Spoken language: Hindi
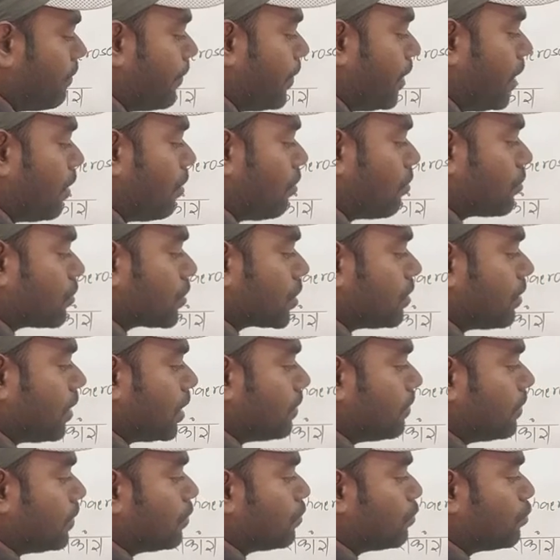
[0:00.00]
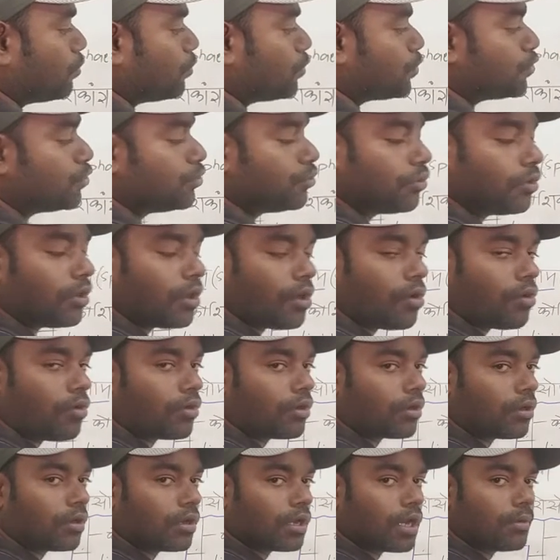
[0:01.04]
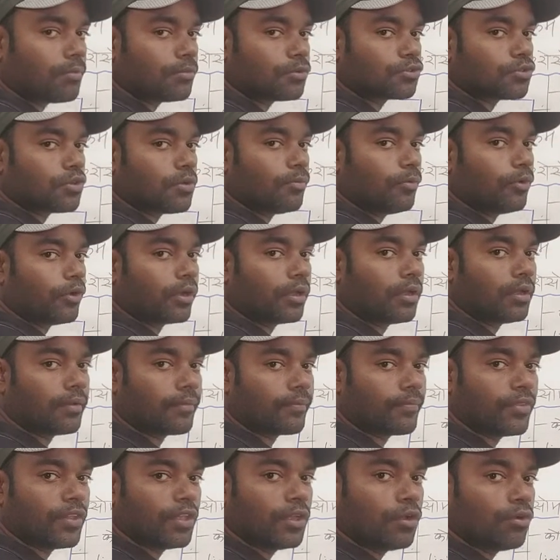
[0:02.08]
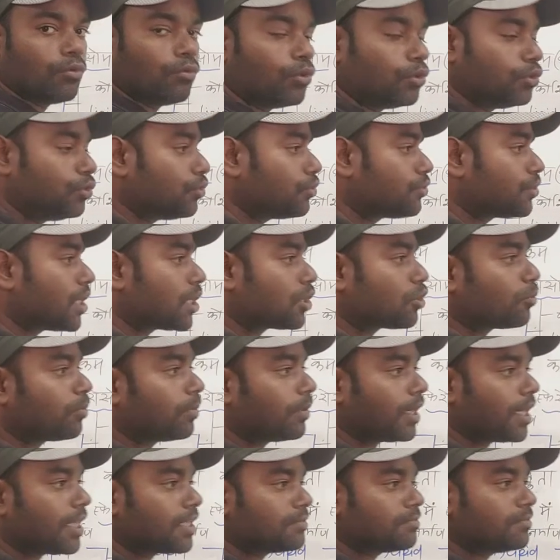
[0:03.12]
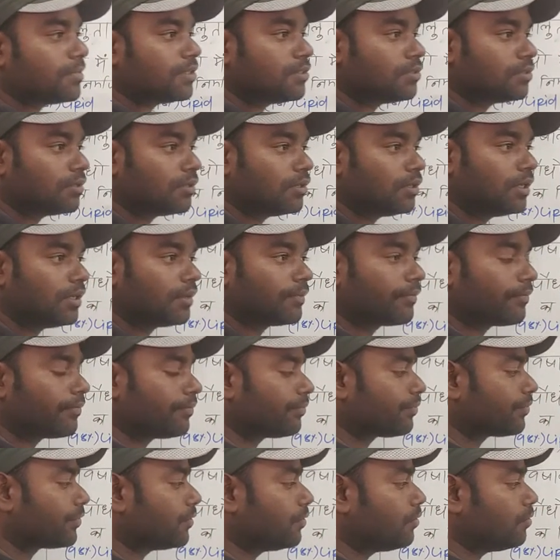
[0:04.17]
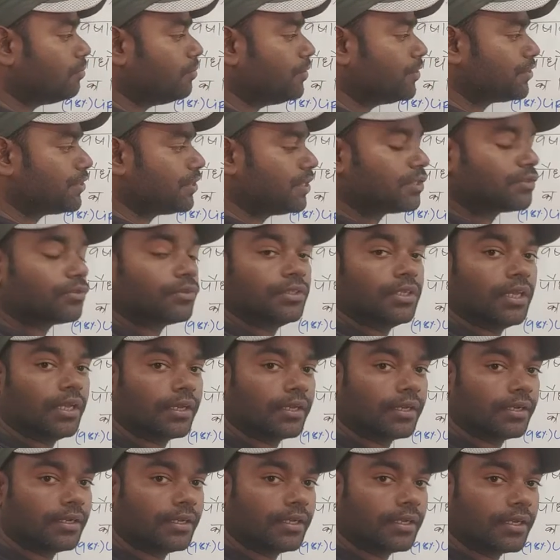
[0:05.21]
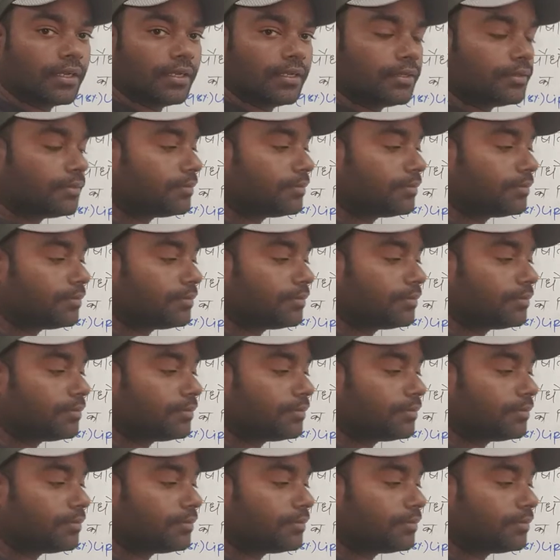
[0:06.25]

में और उसके बाद कुछ जो और रेबोसोम होंगे वो जो सेटोप्लाज में जो है वो विस्तृत हो जाएंगे ठीक है